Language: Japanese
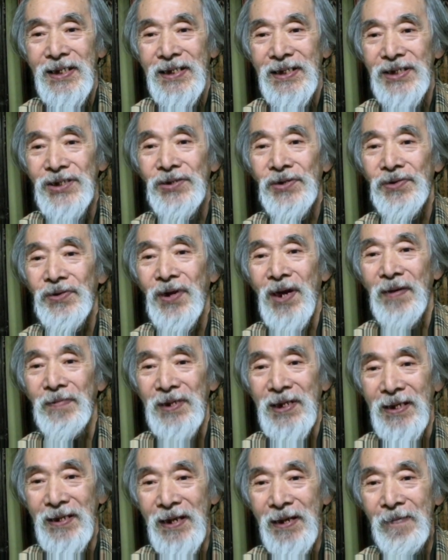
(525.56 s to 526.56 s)
伊予の神
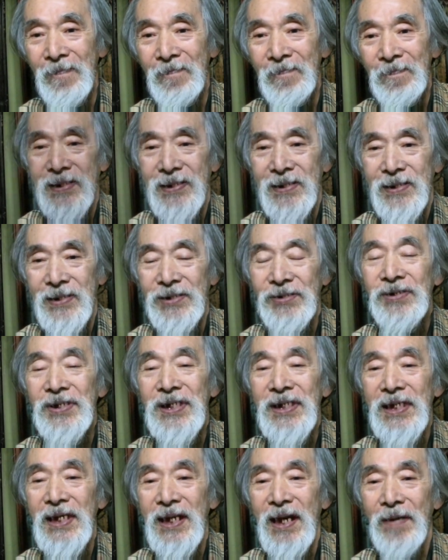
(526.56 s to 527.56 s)
かな
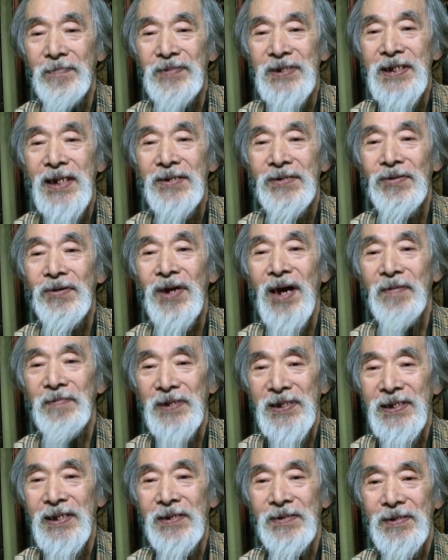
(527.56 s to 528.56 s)
雪家が備前の
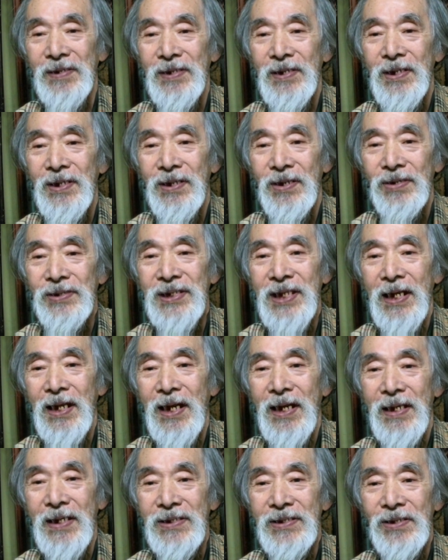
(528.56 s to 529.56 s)
神っていう、うんほった
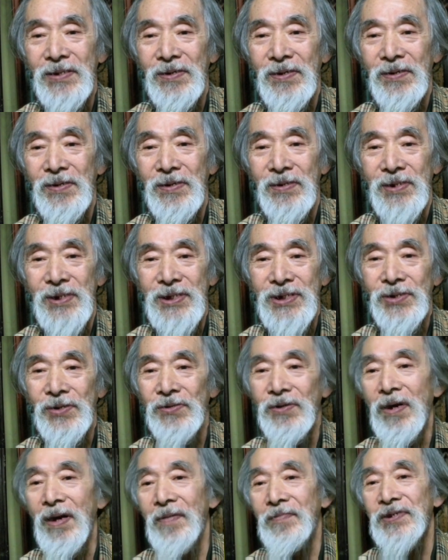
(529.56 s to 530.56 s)
らその伊予
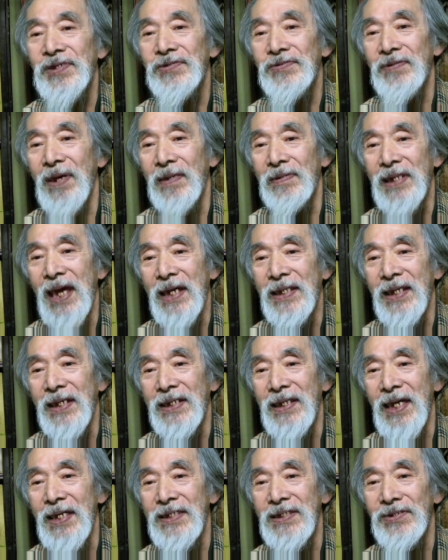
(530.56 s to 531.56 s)
の神っていうのは大体
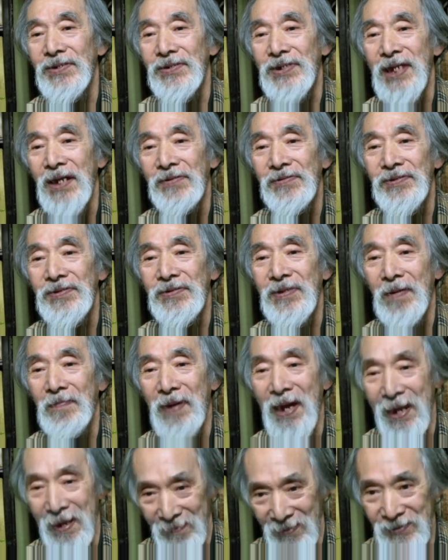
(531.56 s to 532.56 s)
源氏の着流が
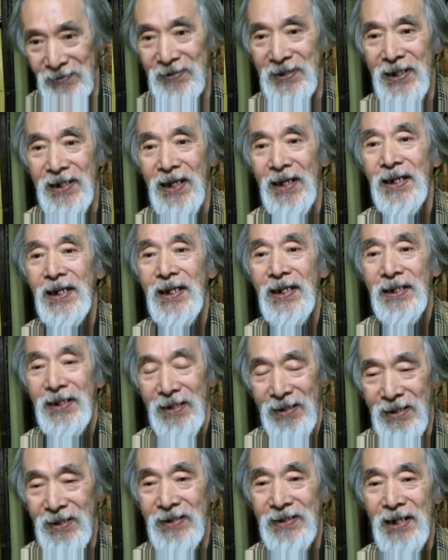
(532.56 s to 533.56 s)
前も言ってた、
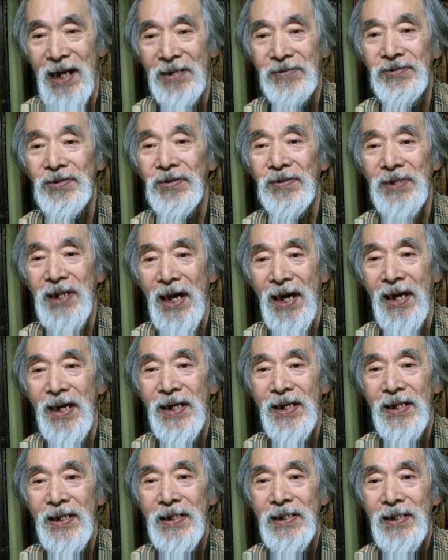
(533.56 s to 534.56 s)
なるような、
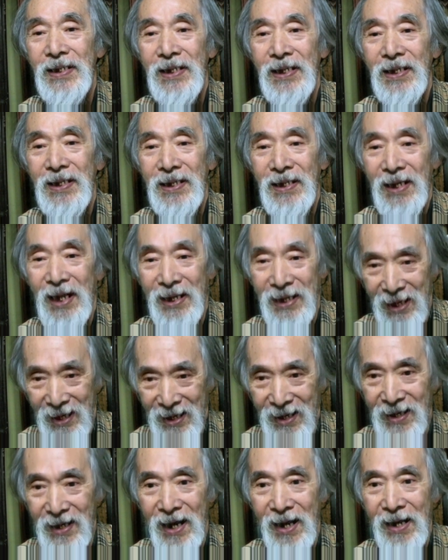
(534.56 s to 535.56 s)
あれや
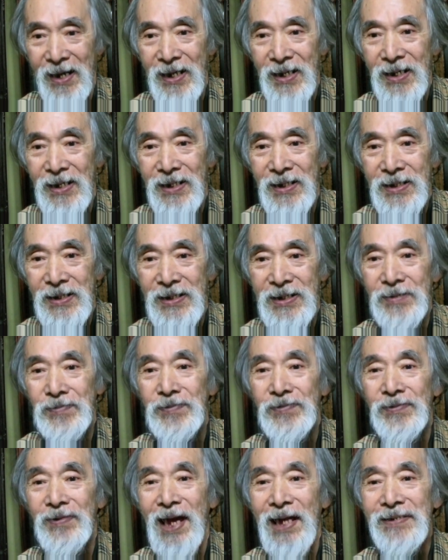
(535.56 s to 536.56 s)
から、自
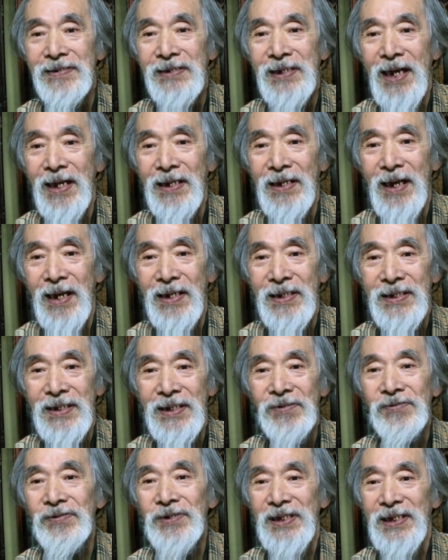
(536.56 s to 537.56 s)
分の扱いが
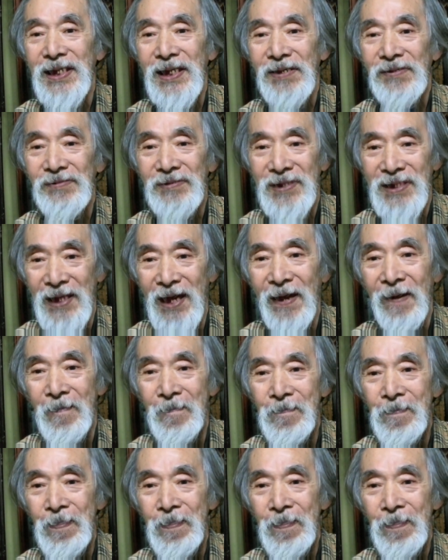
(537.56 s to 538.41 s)
低いって言うて。